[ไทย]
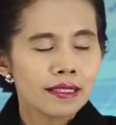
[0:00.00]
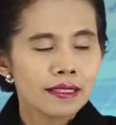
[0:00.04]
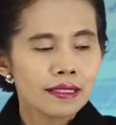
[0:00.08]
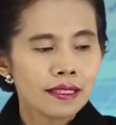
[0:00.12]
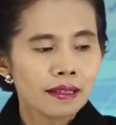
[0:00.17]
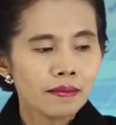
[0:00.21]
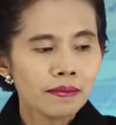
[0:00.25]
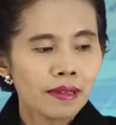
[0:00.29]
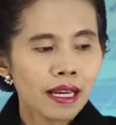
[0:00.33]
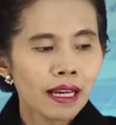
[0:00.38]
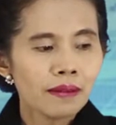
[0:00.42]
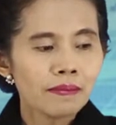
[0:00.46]

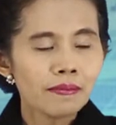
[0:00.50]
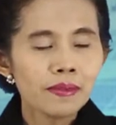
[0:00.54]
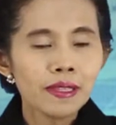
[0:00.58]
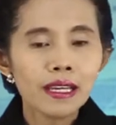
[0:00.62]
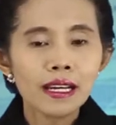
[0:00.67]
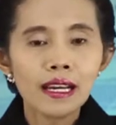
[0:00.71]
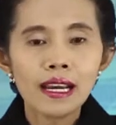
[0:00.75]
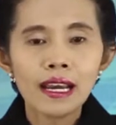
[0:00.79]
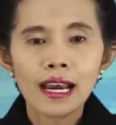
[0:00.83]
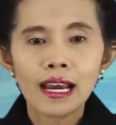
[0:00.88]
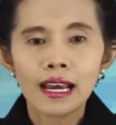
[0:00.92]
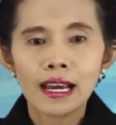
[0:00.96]
สำหรับ
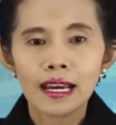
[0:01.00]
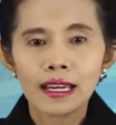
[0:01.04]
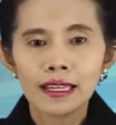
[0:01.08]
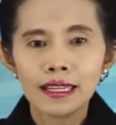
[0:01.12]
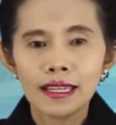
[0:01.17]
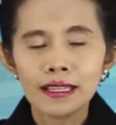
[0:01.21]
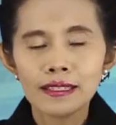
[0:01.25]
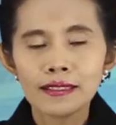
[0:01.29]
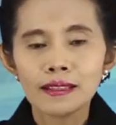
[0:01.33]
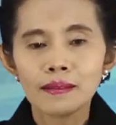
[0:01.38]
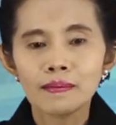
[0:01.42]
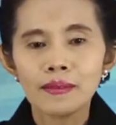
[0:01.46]
เนื้อหา
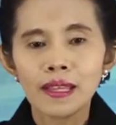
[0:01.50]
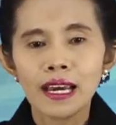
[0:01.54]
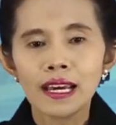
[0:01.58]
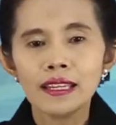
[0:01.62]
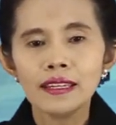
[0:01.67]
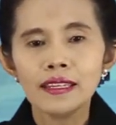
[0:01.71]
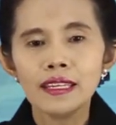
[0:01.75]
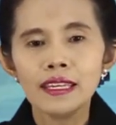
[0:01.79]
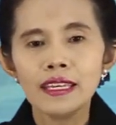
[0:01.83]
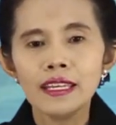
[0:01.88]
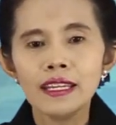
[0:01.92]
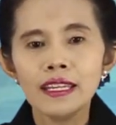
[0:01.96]
ในสัปดาห์
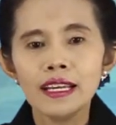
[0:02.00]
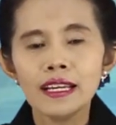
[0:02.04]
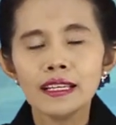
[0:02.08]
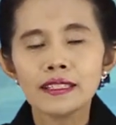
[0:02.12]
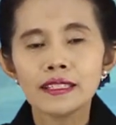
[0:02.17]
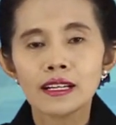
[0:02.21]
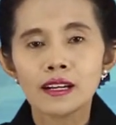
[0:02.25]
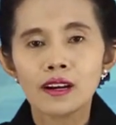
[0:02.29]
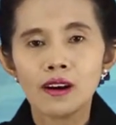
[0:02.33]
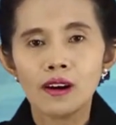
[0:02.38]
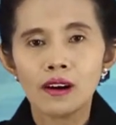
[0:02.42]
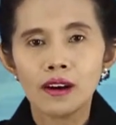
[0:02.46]
นี้เนี่ย
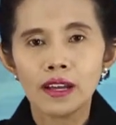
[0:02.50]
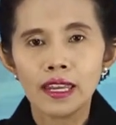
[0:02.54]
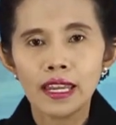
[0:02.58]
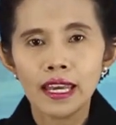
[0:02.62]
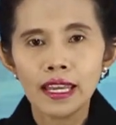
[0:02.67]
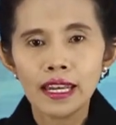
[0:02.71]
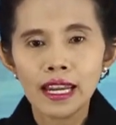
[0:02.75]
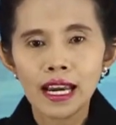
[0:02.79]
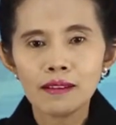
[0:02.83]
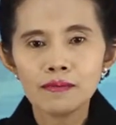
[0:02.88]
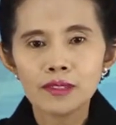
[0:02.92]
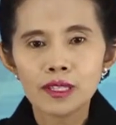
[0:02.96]
จะขอ
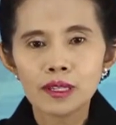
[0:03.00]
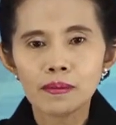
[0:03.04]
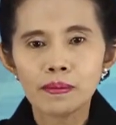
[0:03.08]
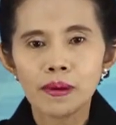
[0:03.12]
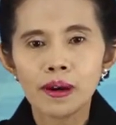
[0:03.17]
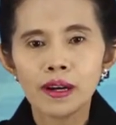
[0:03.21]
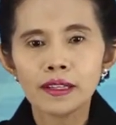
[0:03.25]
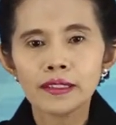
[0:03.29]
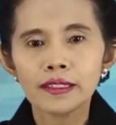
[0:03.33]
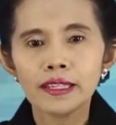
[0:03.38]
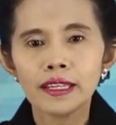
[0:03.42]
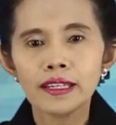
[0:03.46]
แนะนำเฉ
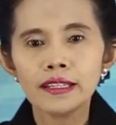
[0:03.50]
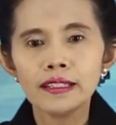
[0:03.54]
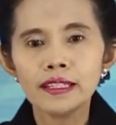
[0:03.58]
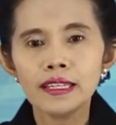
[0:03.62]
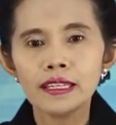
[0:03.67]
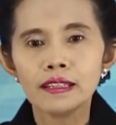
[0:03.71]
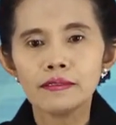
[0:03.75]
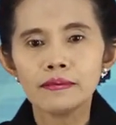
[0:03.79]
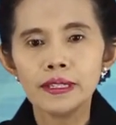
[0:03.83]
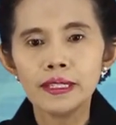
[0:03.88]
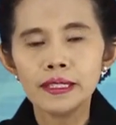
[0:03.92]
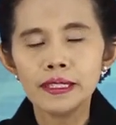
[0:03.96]
พาะเทค
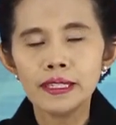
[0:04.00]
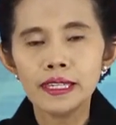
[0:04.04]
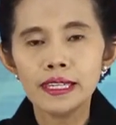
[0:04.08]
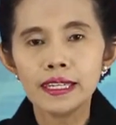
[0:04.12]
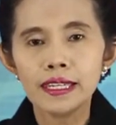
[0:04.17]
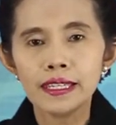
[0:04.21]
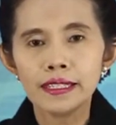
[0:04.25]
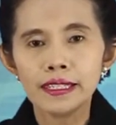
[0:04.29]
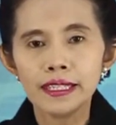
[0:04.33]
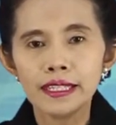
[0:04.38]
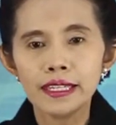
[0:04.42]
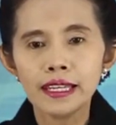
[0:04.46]
นิควิธี
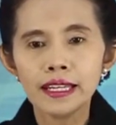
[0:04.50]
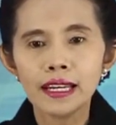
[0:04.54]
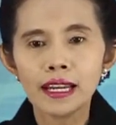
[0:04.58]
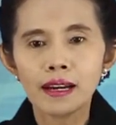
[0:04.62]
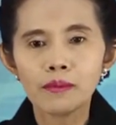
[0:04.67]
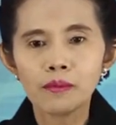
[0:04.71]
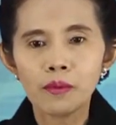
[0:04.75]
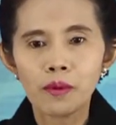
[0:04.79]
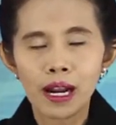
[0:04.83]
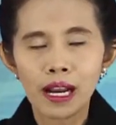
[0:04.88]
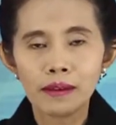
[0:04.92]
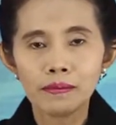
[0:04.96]
ที่ได้รั
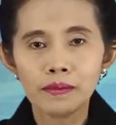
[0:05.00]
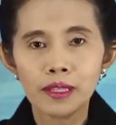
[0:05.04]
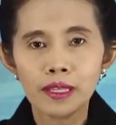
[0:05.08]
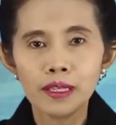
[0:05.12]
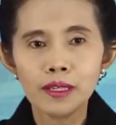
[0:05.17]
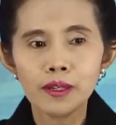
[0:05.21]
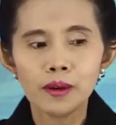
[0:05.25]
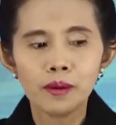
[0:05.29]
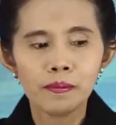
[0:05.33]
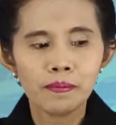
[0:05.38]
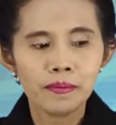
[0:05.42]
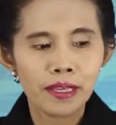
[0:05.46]
บความนิ
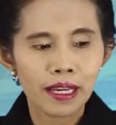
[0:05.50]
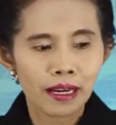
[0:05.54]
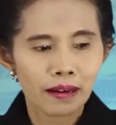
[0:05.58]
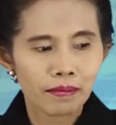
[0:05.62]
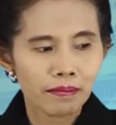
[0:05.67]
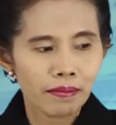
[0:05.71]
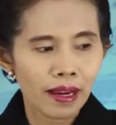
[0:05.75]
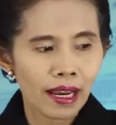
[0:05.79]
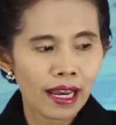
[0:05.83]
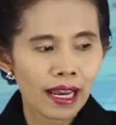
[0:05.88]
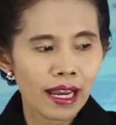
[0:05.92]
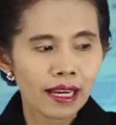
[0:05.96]
ยมอย่าง
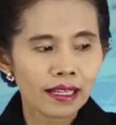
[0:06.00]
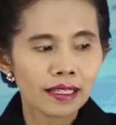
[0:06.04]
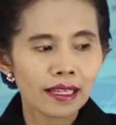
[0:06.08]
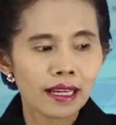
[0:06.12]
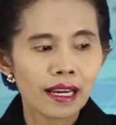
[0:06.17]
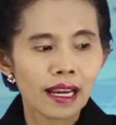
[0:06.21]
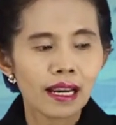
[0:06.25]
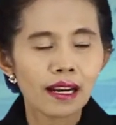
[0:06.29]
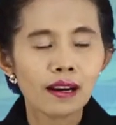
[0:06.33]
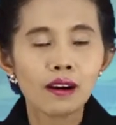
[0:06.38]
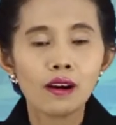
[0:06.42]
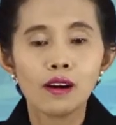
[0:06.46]
มาก
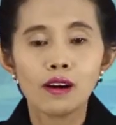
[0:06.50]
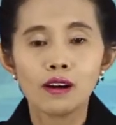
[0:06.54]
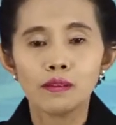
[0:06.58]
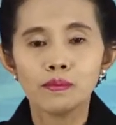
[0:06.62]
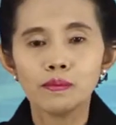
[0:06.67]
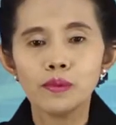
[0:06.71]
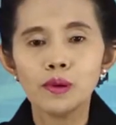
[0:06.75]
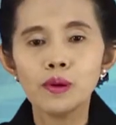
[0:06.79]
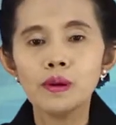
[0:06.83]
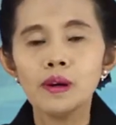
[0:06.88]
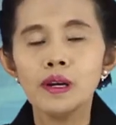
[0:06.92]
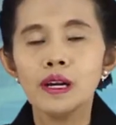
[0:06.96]
นะคะของ
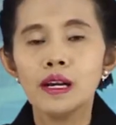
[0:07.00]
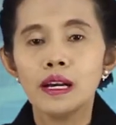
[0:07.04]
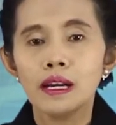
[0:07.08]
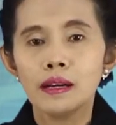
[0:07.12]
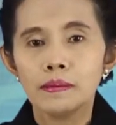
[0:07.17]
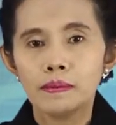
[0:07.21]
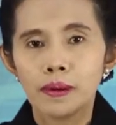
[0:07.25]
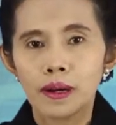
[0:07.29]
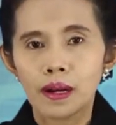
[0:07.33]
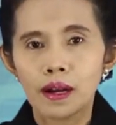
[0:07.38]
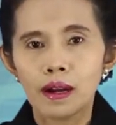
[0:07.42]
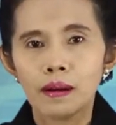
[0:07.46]
ผู้
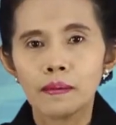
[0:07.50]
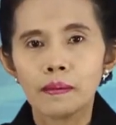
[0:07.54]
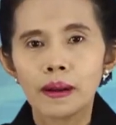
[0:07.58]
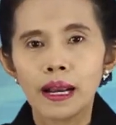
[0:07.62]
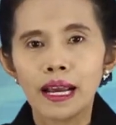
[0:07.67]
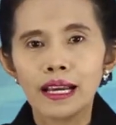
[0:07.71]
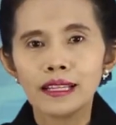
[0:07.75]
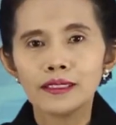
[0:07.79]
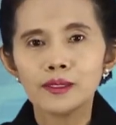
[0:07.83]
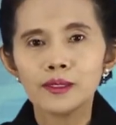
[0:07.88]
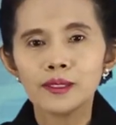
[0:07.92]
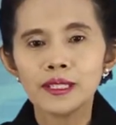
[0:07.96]
ประกอบ
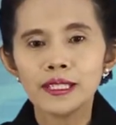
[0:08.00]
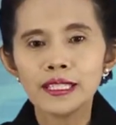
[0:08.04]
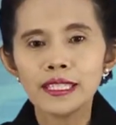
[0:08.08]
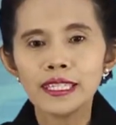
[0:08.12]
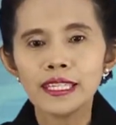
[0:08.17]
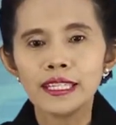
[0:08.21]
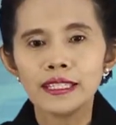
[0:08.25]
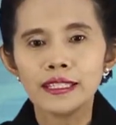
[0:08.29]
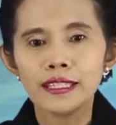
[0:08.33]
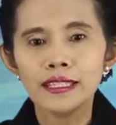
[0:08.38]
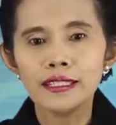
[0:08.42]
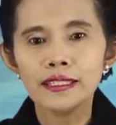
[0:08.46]
การธุร
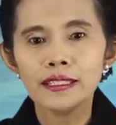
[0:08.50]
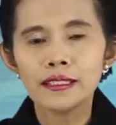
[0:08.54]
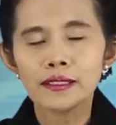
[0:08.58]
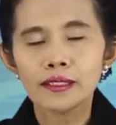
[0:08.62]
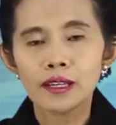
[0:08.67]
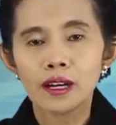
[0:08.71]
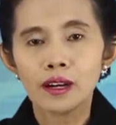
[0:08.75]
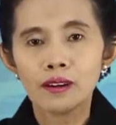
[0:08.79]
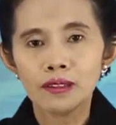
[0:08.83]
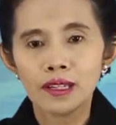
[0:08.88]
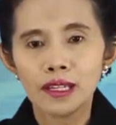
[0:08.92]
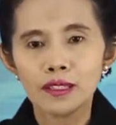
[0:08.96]
กิจดิจิ
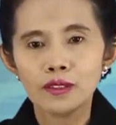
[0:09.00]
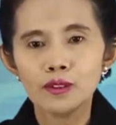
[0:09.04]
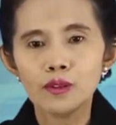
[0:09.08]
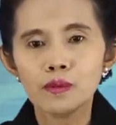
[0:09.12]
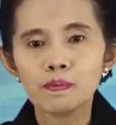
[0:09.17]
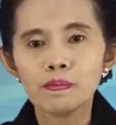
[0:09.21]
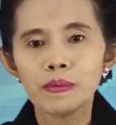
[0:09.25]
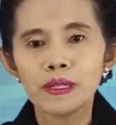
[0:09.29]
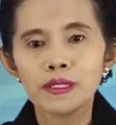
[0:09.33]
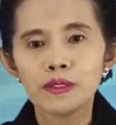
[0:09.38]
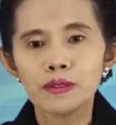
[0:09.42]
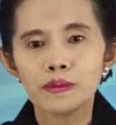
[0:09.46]
ทัลในยุ
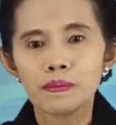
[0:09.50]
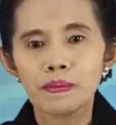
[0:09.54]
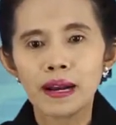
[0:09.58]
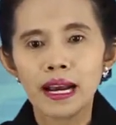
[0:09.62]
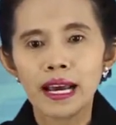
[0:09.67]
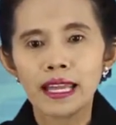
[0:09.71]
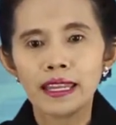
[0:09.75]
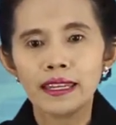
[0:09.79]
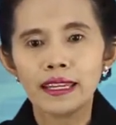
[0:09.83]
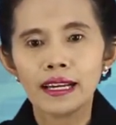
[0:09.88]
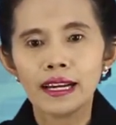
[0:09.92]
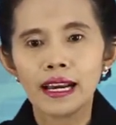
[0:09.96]
คปัจจุบั
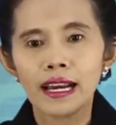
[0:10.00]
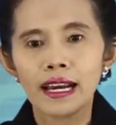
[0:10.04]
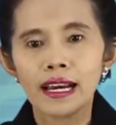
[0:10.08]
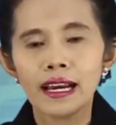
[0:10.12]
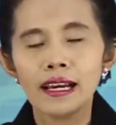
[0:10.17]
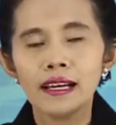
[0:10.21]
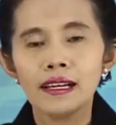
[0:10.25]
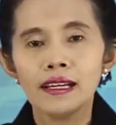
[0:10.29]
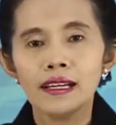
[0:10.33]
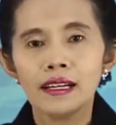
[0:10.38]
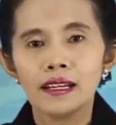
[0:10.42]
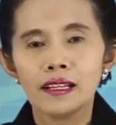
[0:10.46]
นนะคะ
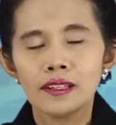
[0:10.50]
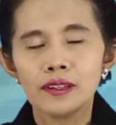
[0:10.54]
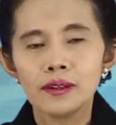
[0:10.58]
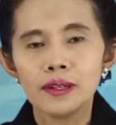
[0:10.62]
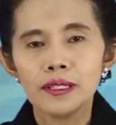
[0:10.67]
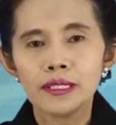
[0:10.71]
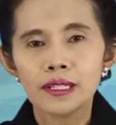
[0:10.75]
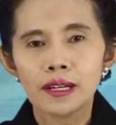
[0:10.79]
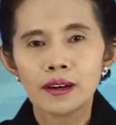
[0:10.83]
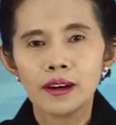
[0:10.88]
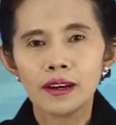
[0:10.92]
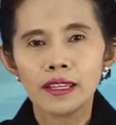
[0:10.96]
โดย
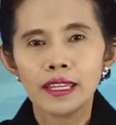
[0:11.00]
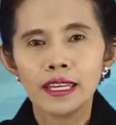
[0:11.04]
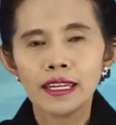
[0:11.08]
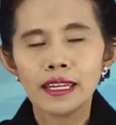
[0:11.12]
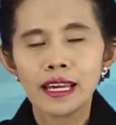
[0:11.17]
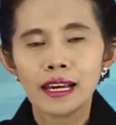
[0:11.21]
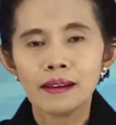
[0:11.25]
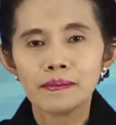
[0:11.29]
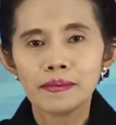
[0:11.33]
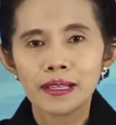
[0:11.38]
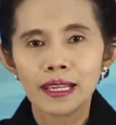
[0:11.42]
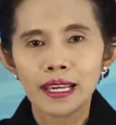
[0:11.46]
จะขอแนะ
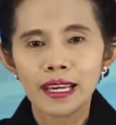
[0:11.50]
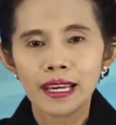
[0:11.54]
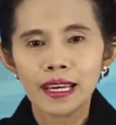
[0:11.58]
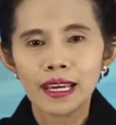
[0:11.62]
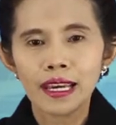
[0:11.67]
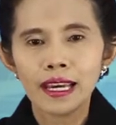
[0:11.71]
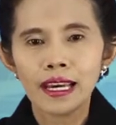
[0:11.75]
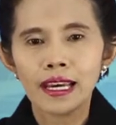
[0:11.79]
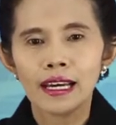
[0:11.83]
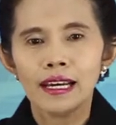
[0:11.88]
นำแค่